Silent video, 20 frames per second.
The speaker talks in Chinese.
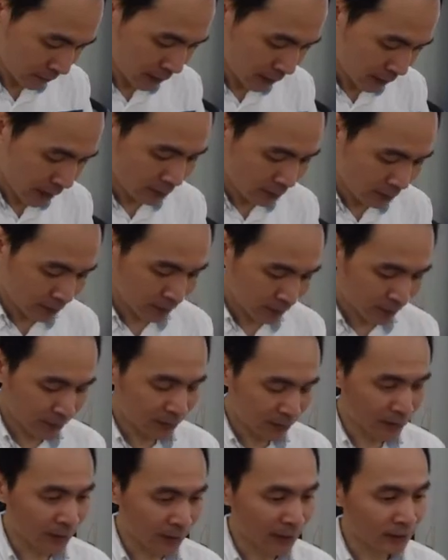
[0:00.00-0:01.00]
好，
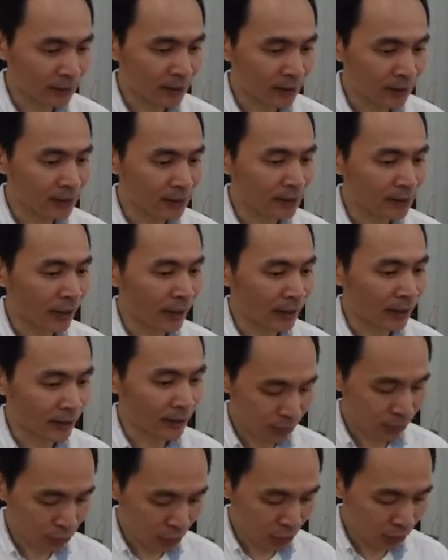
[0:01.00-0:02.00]
这样接进来
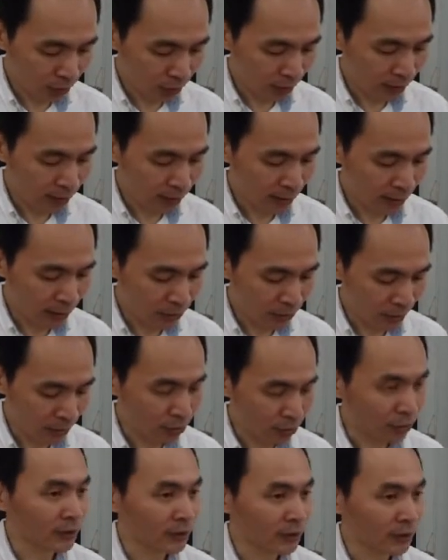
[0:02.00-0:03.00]
了，所以我的电源
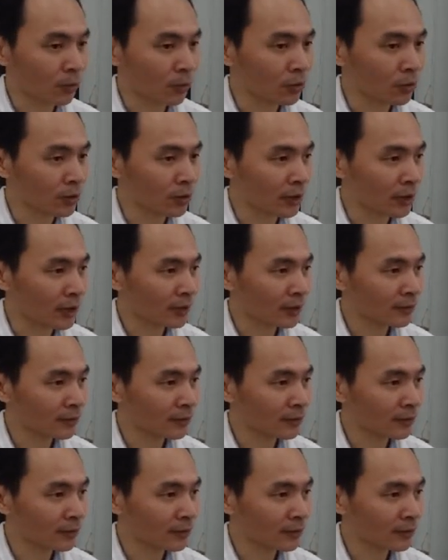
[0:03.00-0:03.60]
有着落了。